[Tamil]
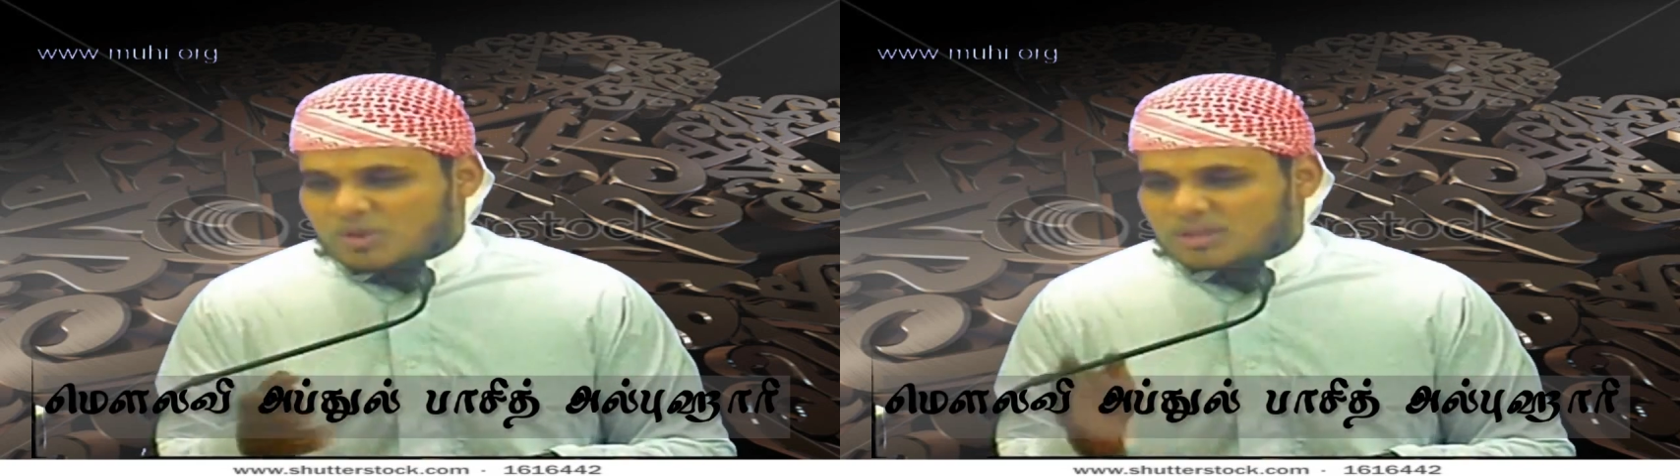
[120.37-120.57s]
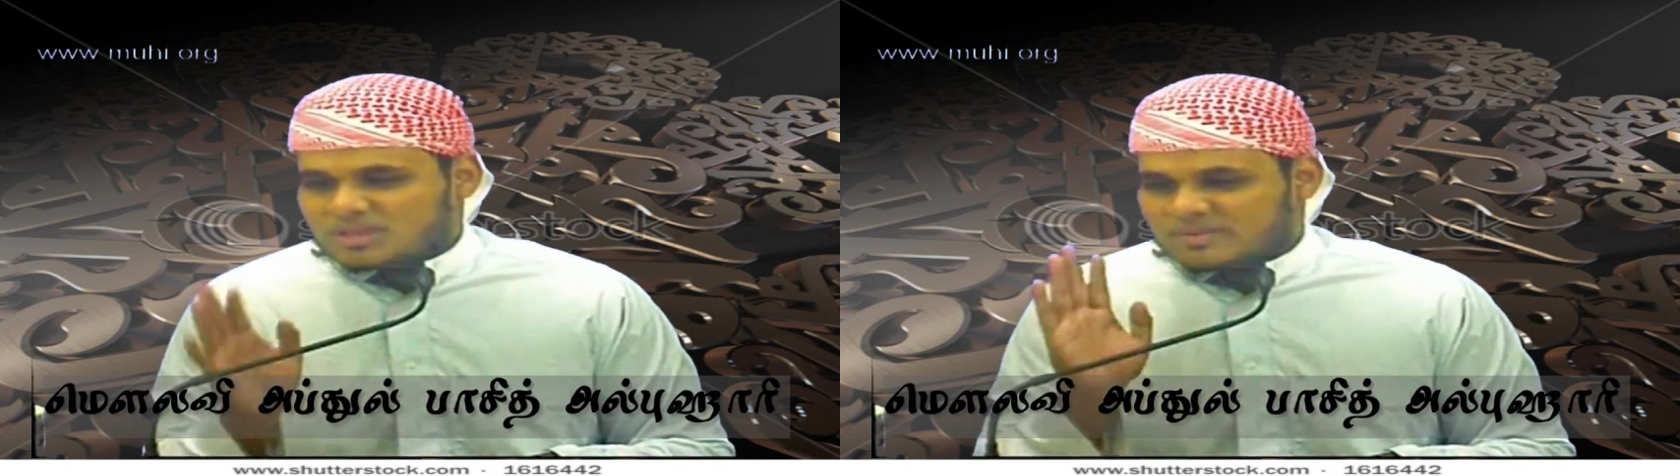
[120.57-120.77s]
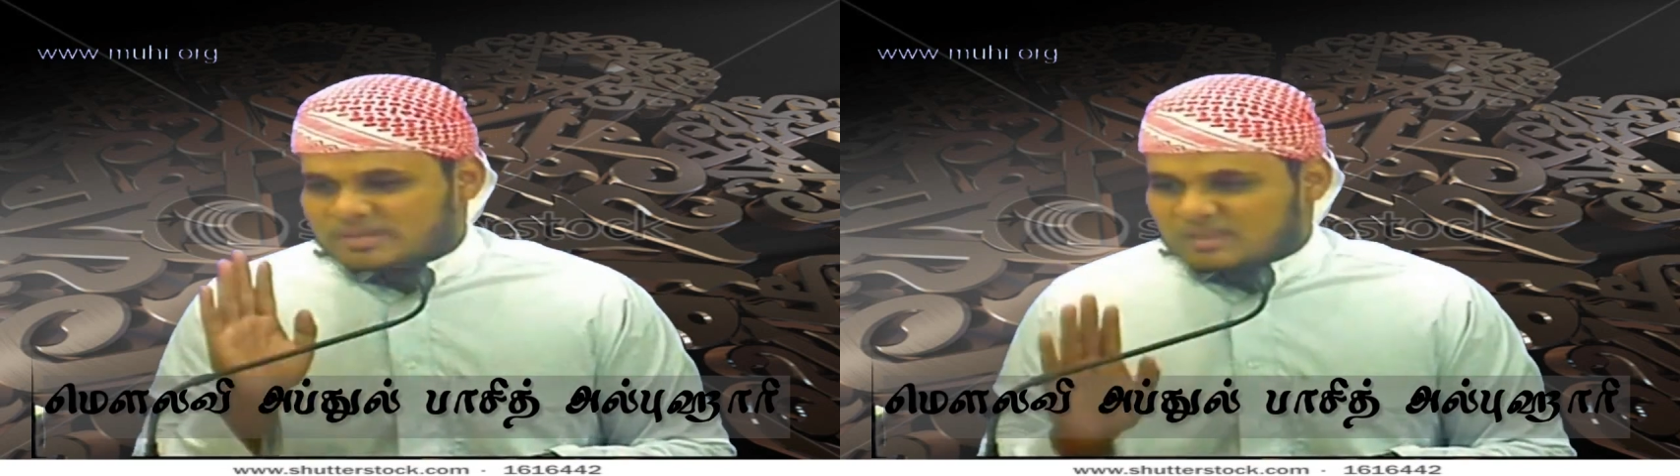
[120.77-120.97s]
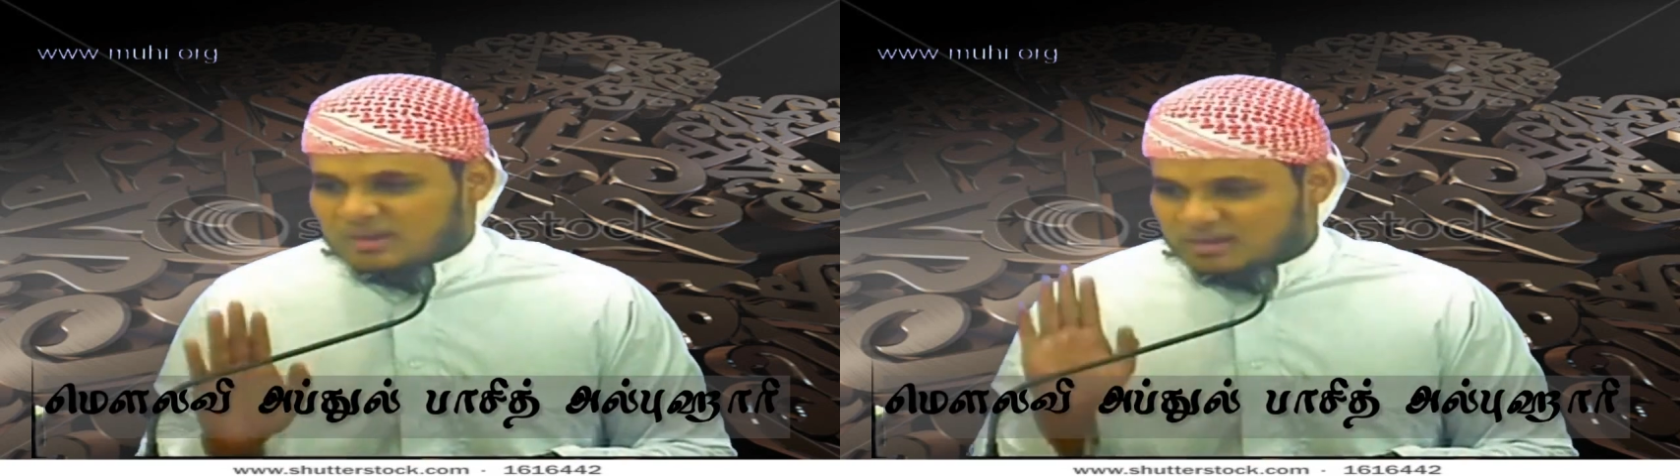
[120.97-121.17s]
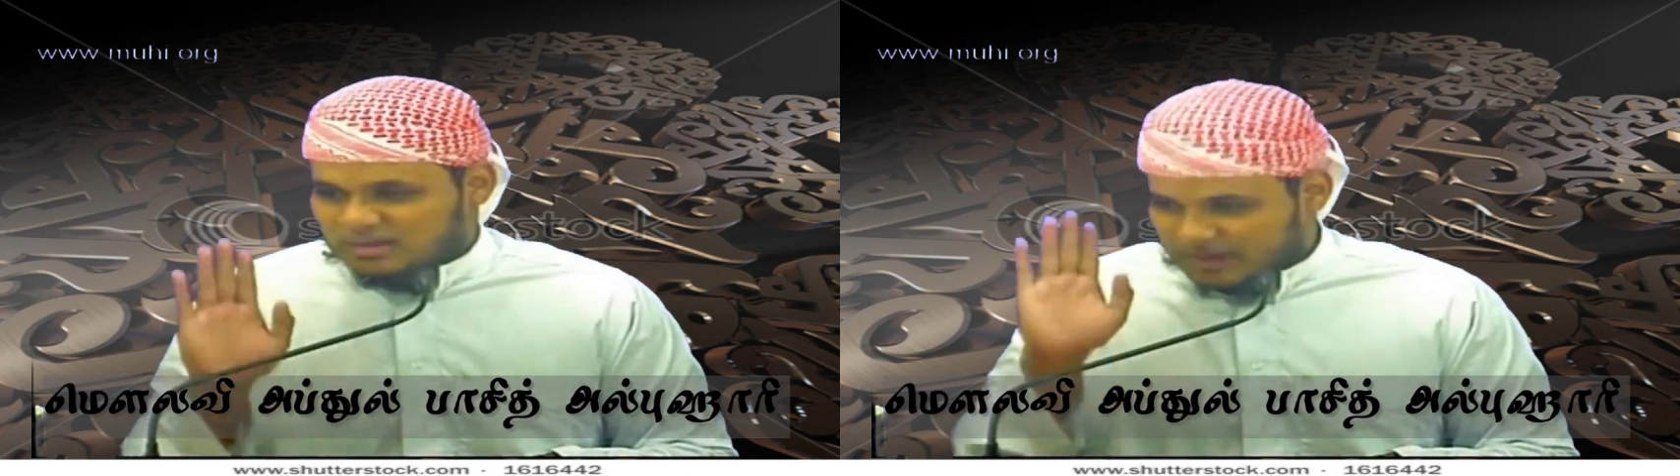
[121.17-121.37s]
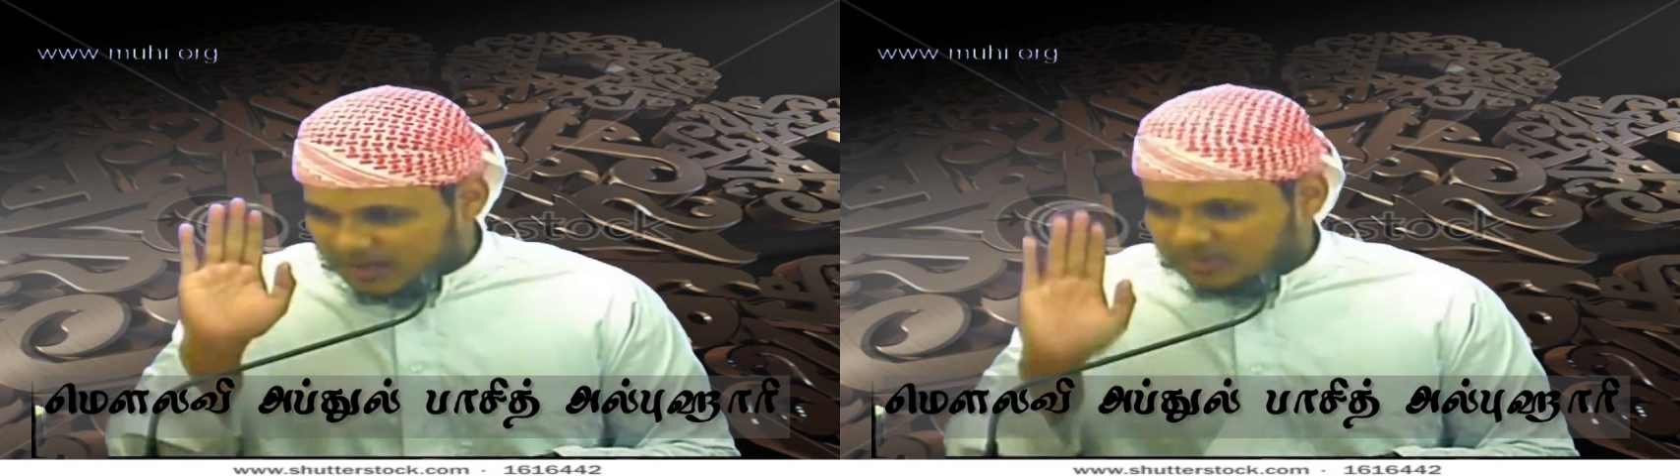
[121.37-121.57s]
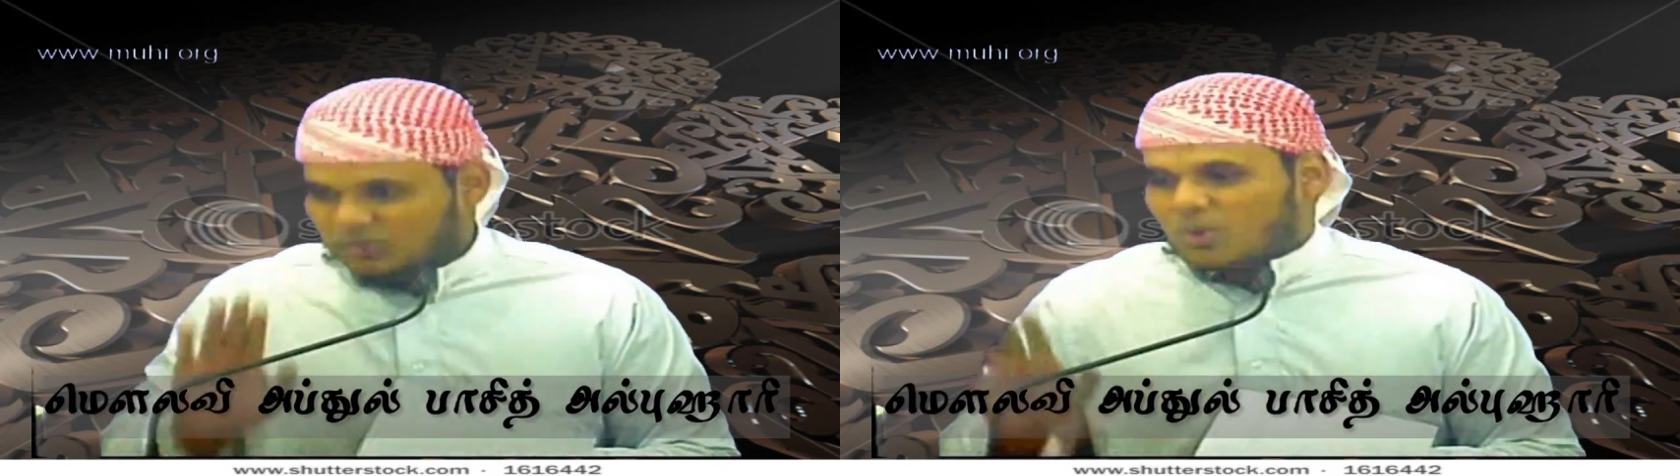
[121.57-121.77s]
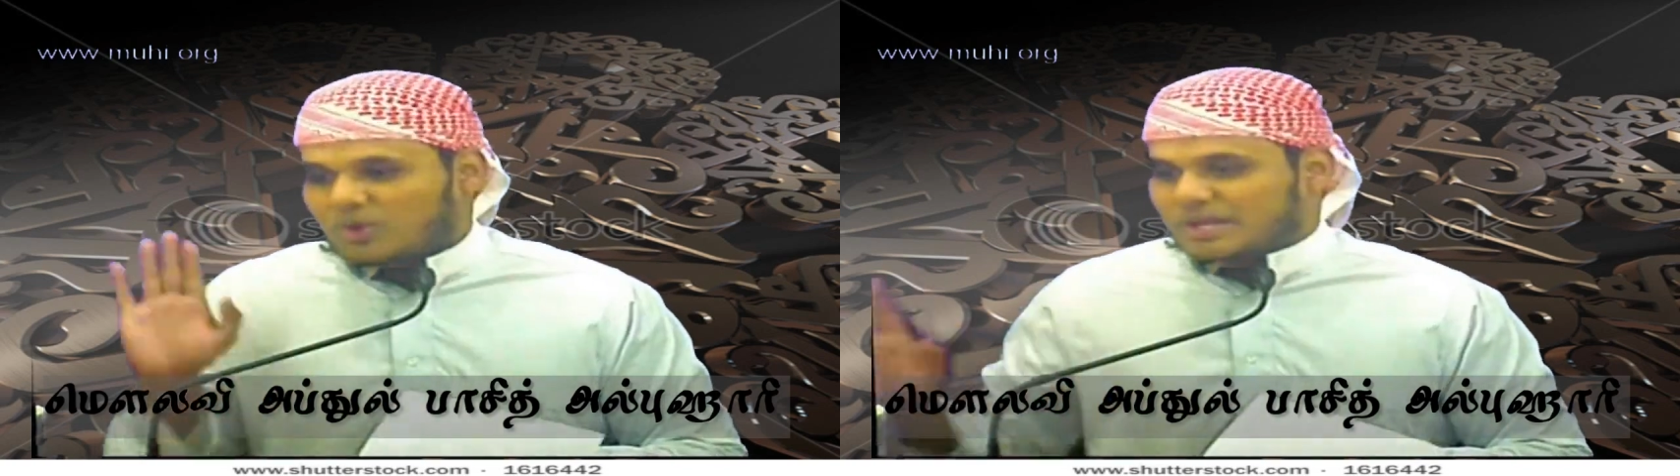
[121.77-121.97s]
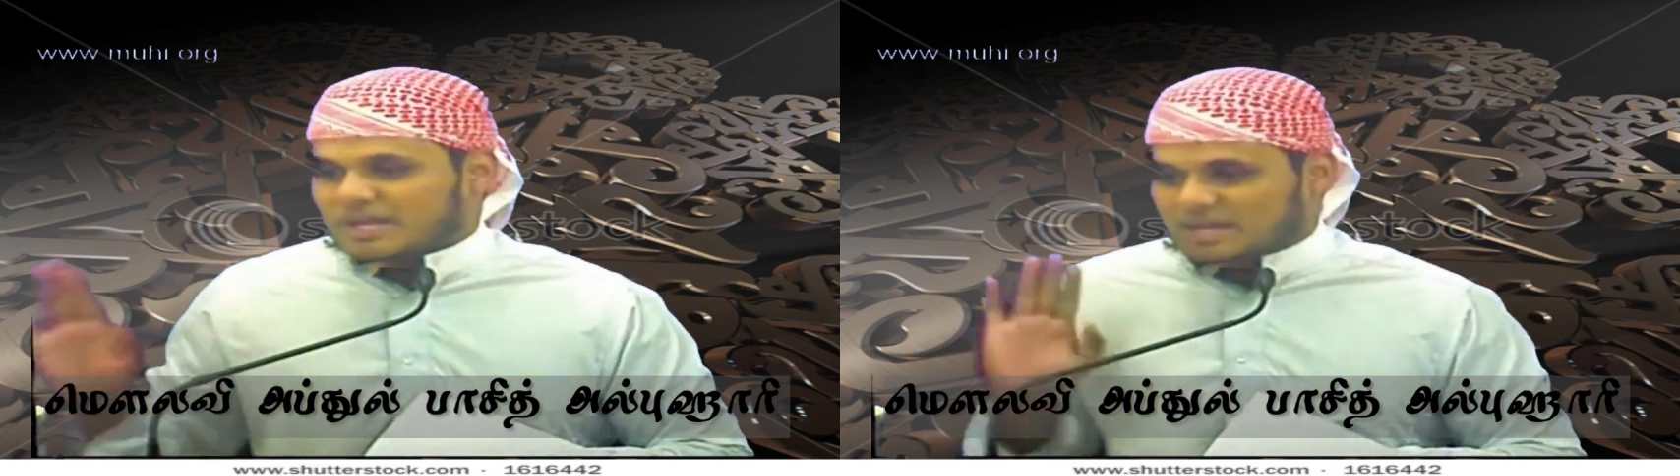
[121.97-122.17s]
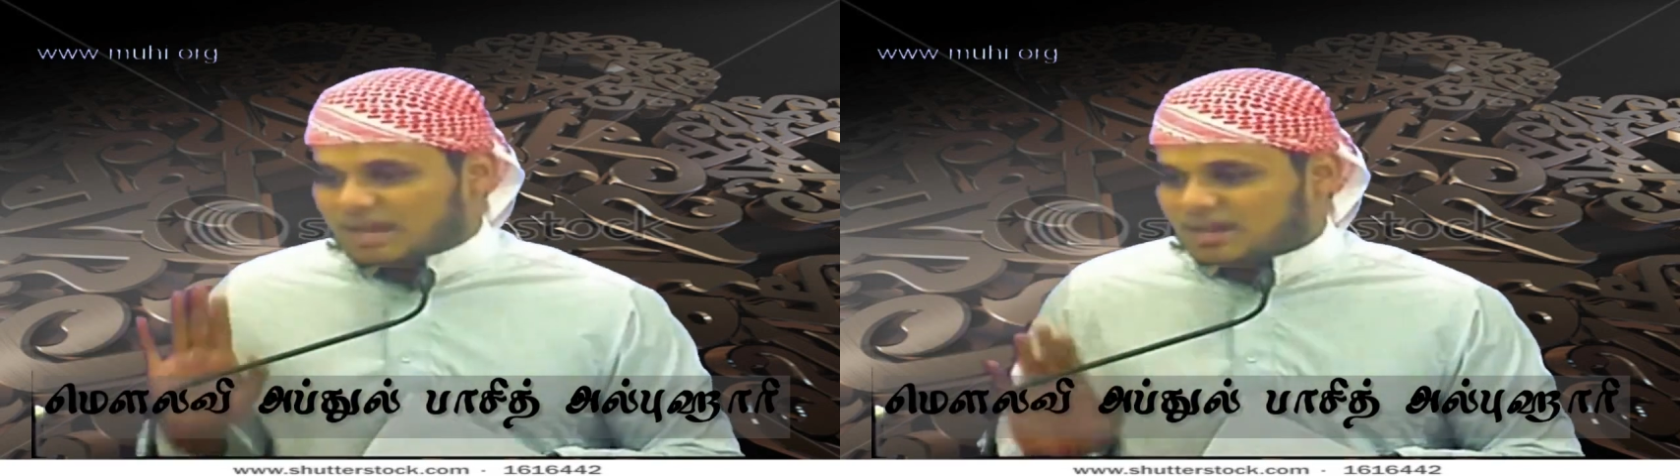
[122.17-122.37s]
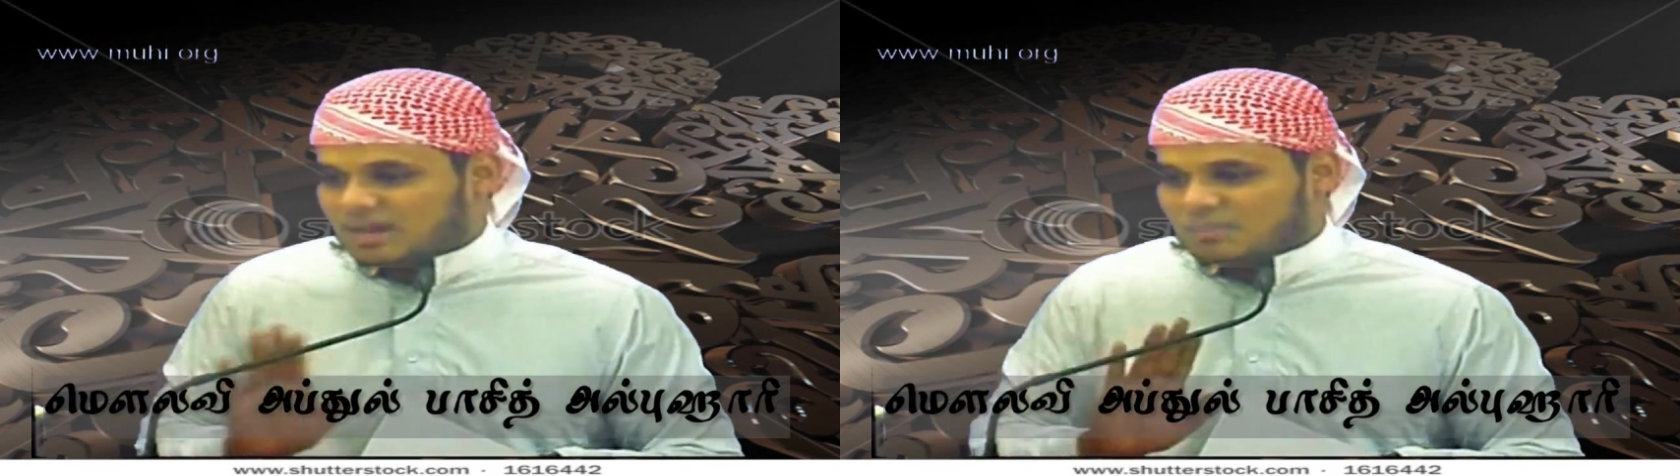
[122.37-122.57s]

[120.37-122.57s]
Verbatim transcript: முடிந்து விட்டது என்று நினைத்துக் கொண்டிருக்கிறார்கள்